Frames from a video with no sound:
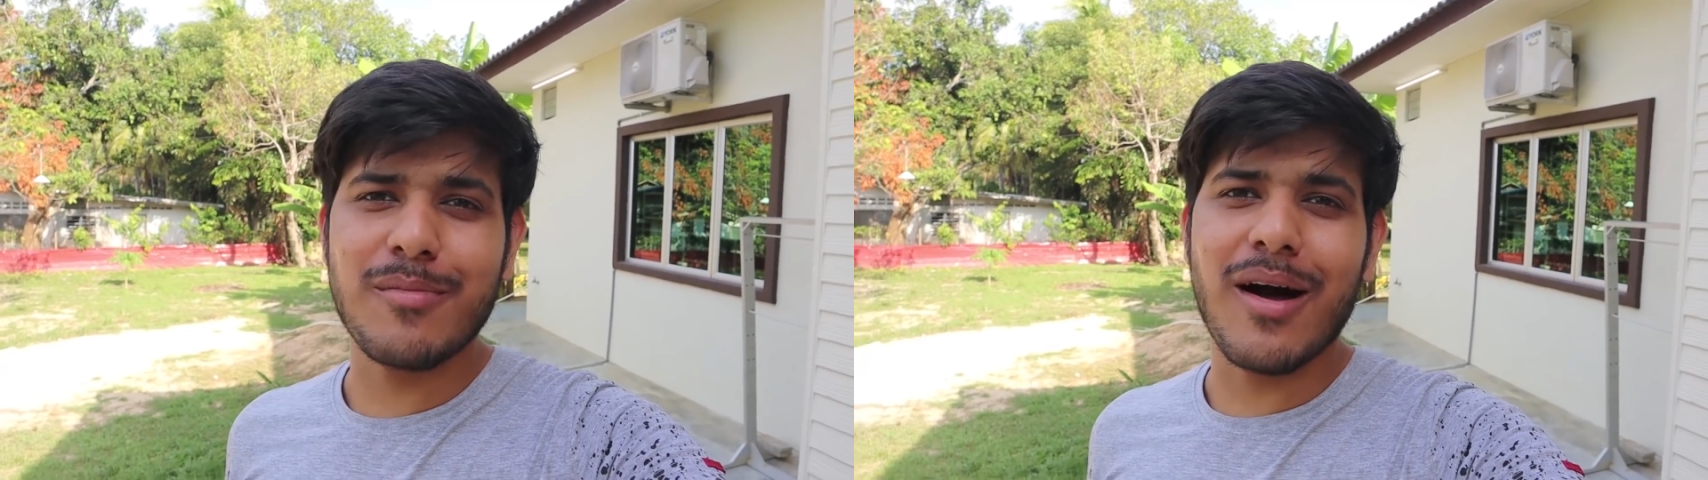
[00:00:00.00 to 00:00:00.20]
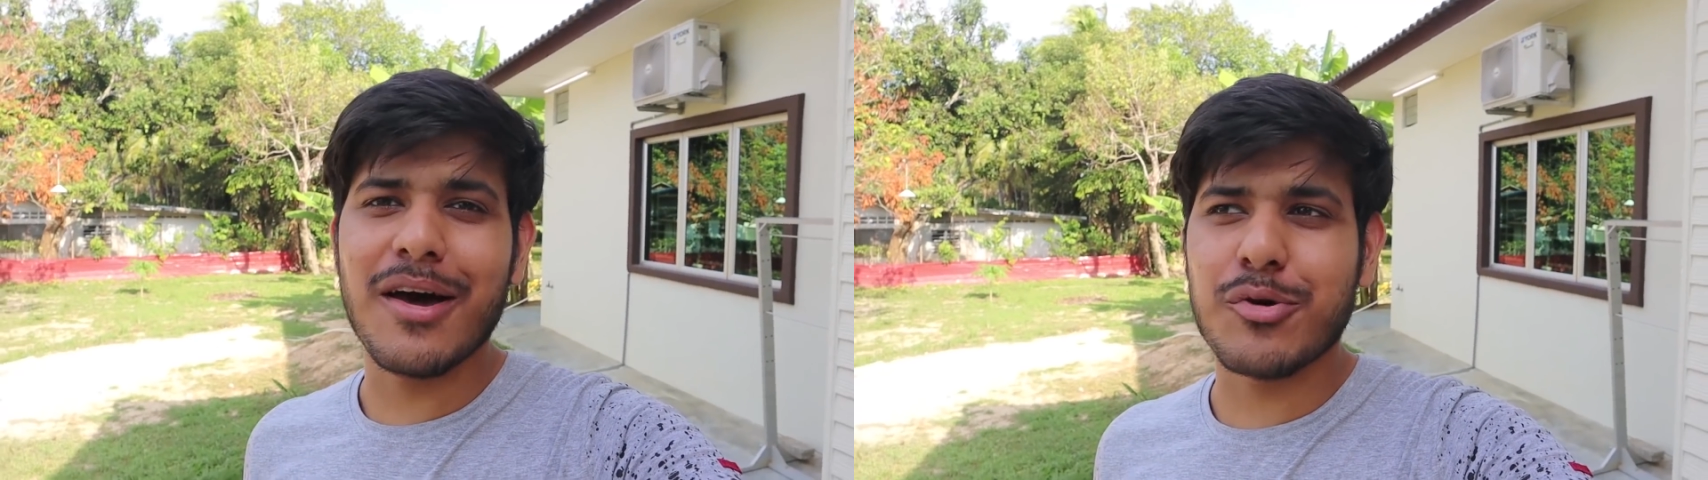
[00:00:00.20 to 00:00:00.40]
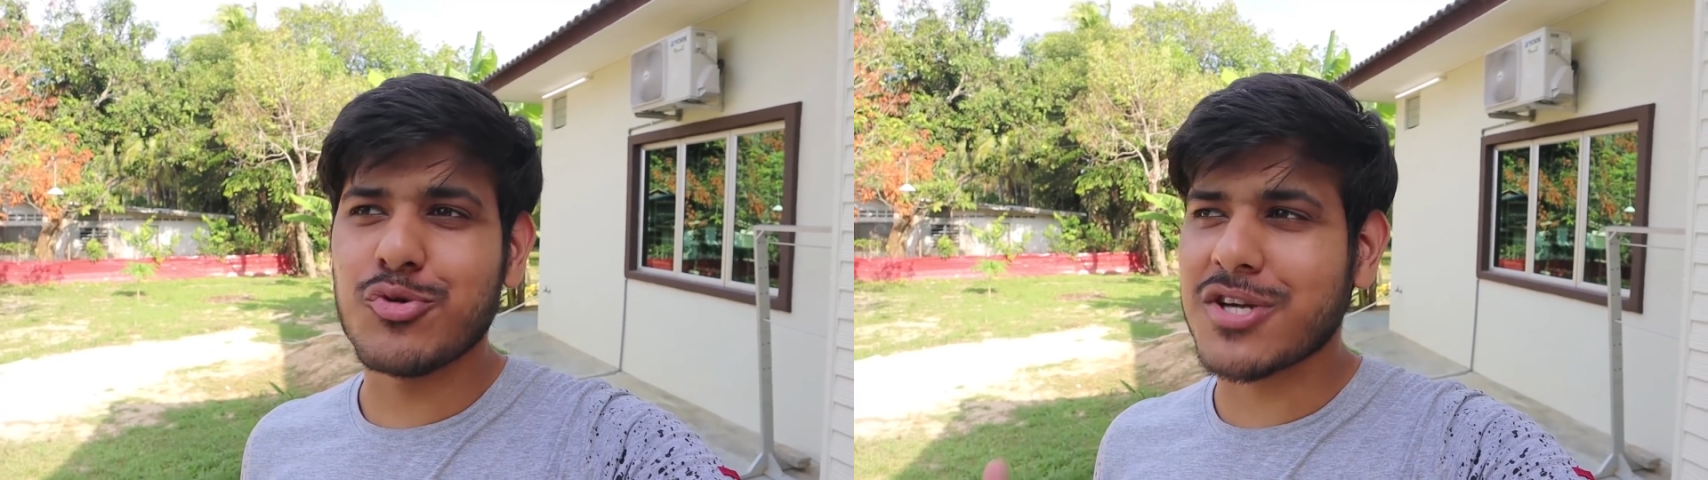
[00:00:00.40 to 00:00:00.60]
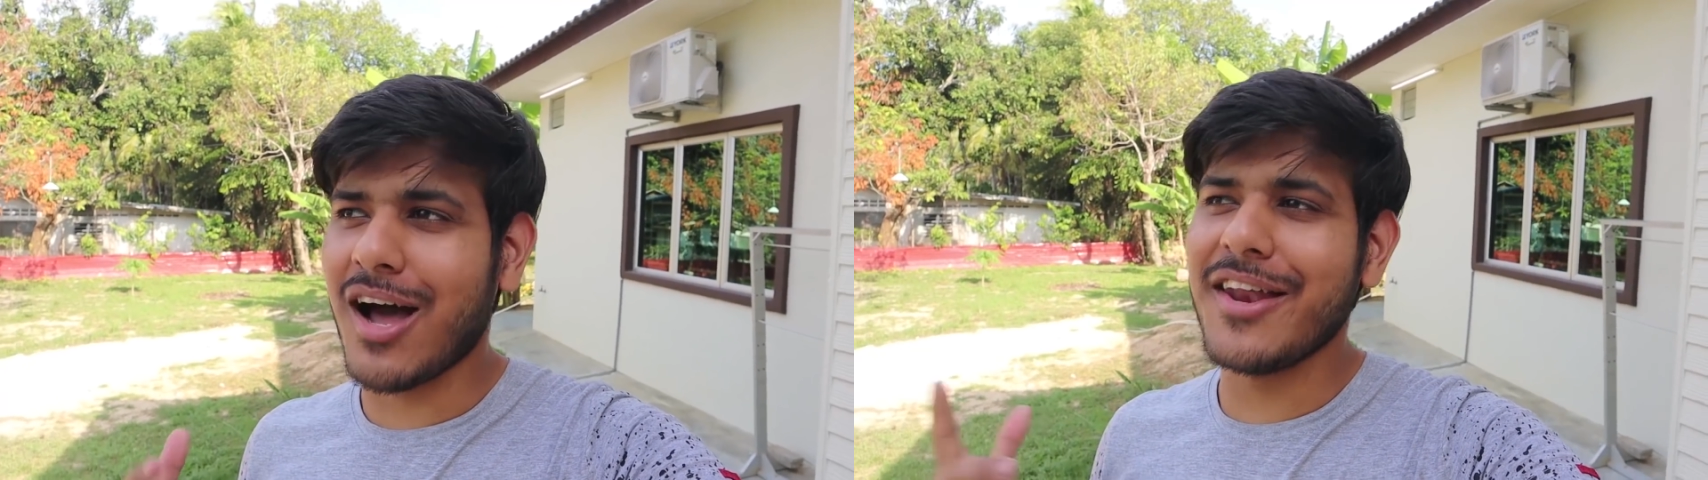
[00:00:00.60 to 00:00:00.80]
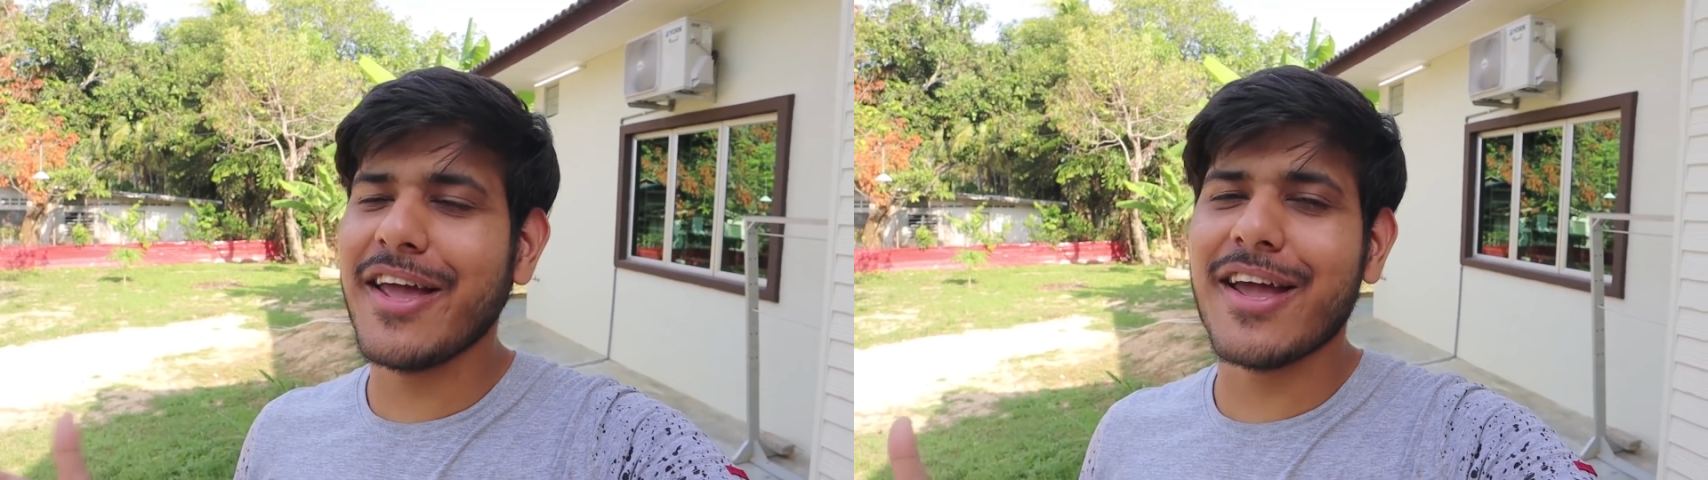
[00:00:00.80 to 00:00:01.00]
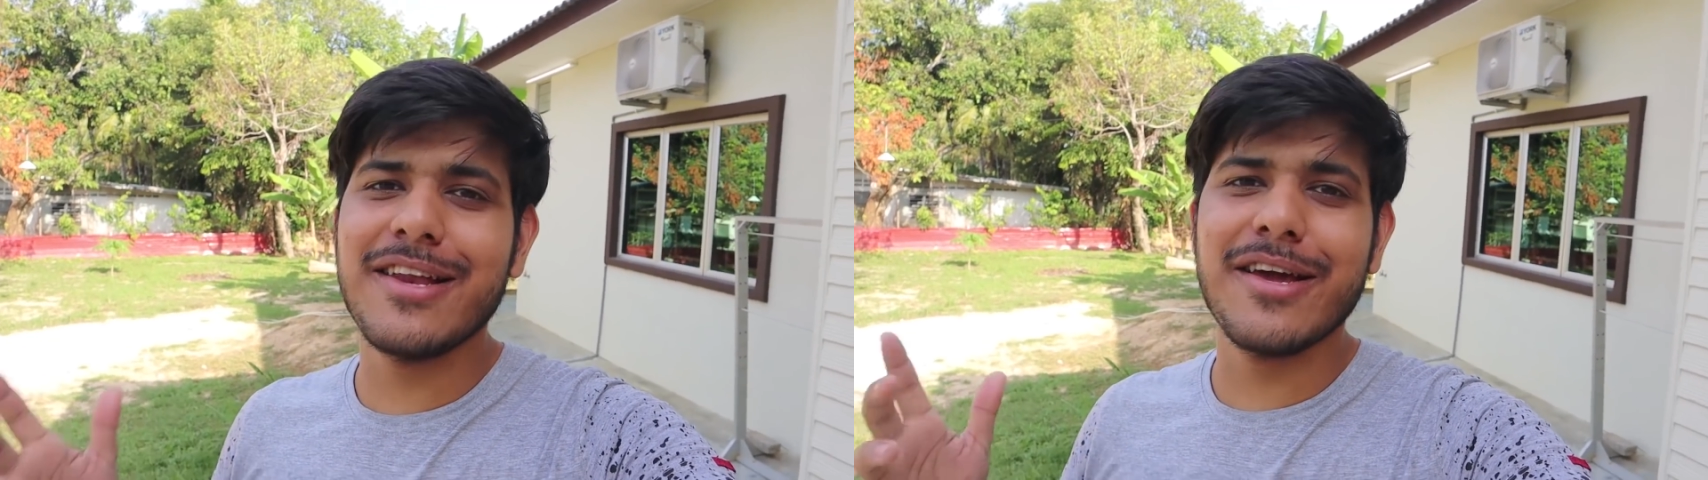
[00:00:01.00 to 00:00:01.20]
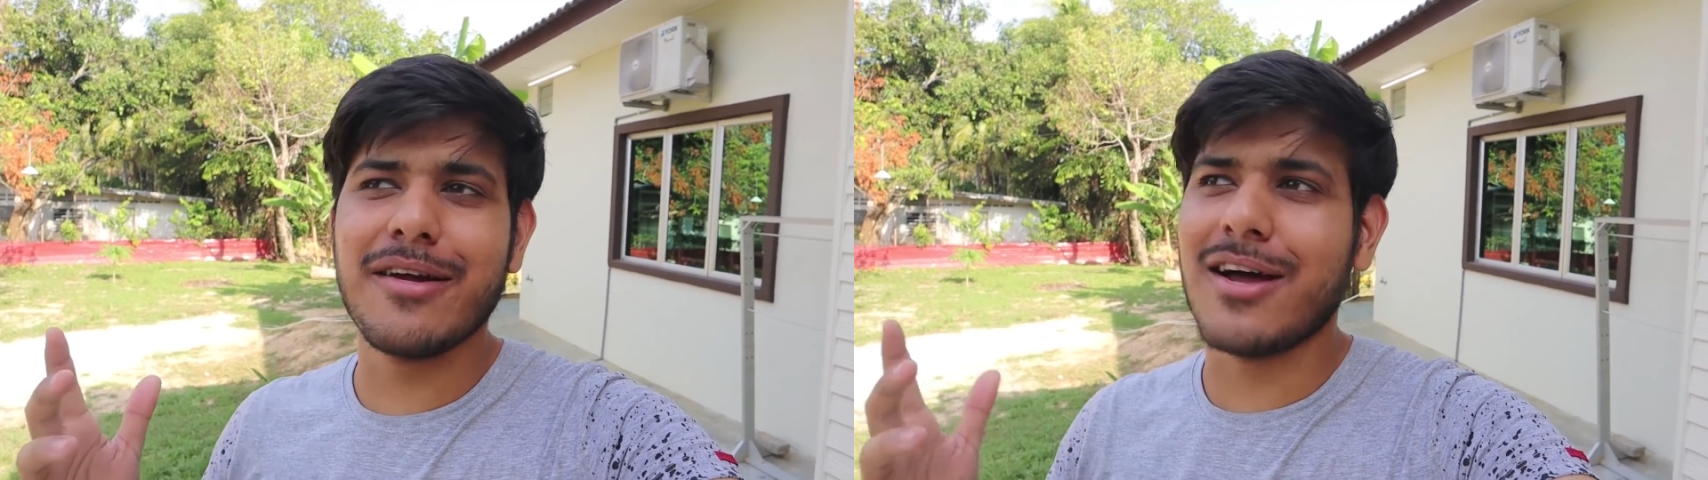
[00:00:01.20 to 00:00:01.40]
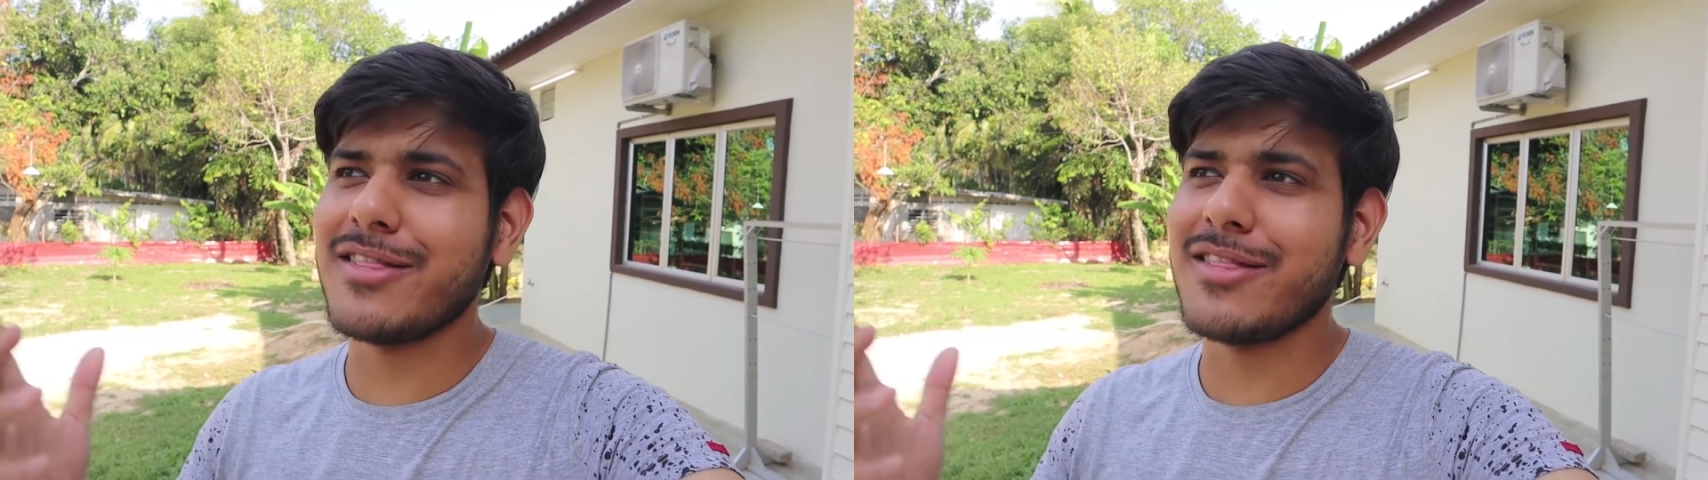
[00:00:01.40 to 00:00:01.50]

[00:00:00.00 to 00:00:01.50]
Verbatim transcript: से बाहर कुछ खाने के लिए